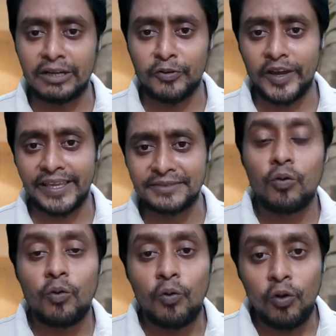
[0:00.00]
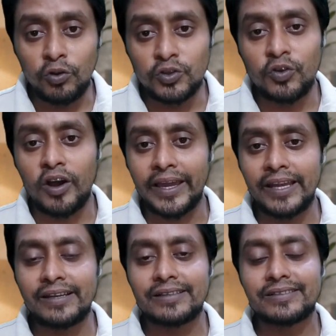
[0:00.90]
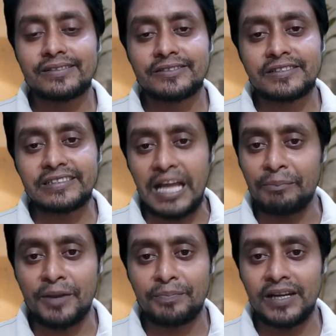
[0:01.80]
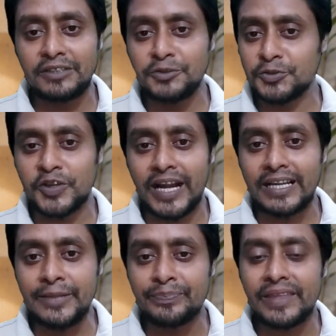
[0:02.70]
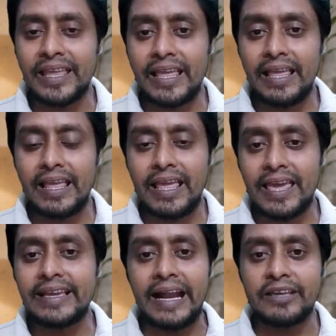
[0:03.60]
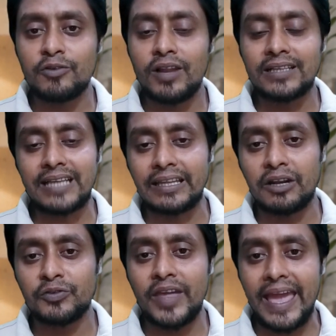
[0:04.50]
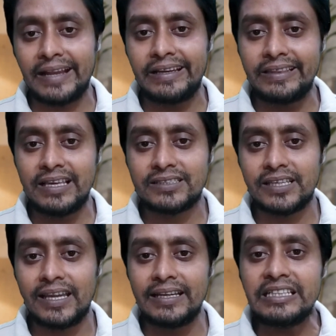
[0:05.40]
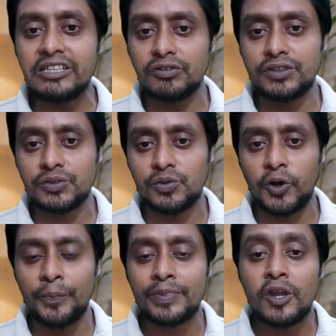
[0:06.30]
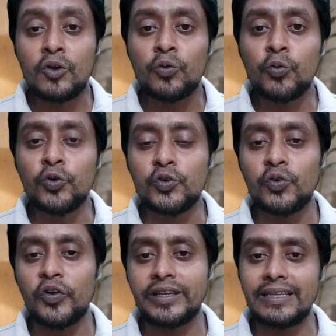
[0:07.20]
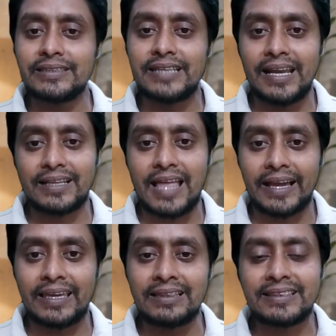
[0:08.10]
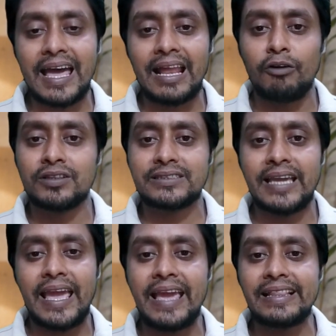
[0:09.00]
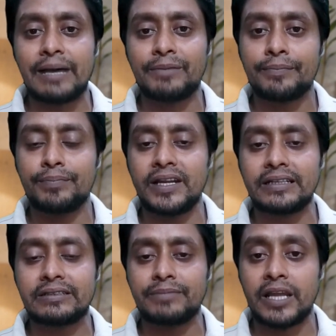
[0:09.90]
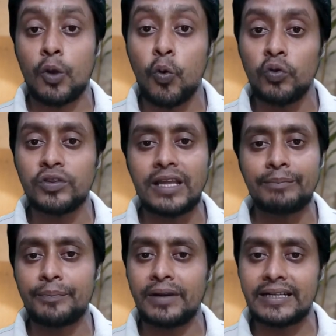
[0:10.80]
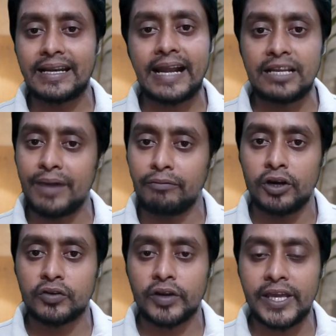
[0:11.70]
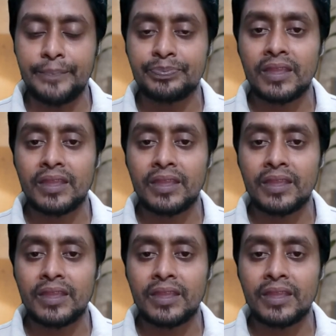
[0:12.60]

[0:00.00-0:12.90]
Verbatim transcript: খাটানো হয় হলুদ রঙের নাম্বার প্লেট যুক্ত গাড়ি এই গাড়িগুলা সাধারণত একটি দেশে নিয়োজিত কূটনৈতিক যারা থাকেন তারা হচ্ছে এই নাম্বার প্লেট মানে হলুদ নাম্বার প্লেট আর গাড়ি ব্যবহার করে